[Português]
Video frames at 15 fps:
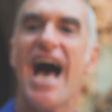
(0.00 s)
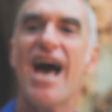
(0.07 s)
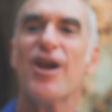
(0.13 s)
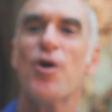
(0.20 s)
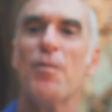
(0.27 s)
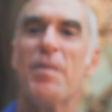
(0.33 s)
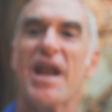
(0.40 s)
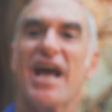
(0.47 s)

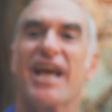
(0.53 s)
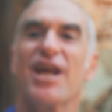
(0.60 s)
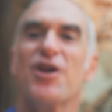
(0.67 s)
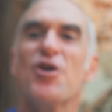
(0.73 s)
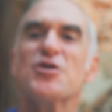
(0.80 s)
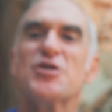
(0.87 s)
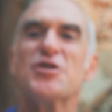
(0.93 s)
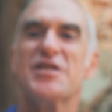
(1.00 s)
algo para que
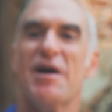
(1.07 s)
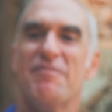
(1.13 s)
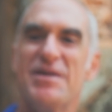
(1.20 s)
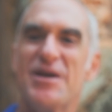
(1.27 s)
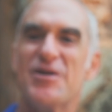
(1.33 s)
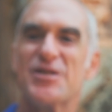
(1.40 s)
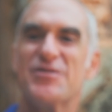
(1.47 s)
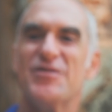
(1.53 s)
nossos
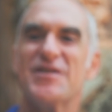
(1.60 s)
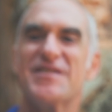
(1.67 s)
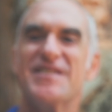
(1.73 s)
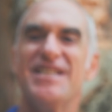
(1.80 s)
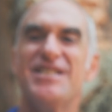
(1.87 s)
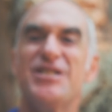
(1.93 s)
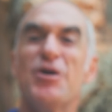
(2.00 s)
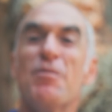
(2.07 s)
amigos vão
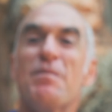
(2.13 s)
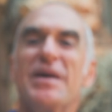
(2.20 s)
sentir um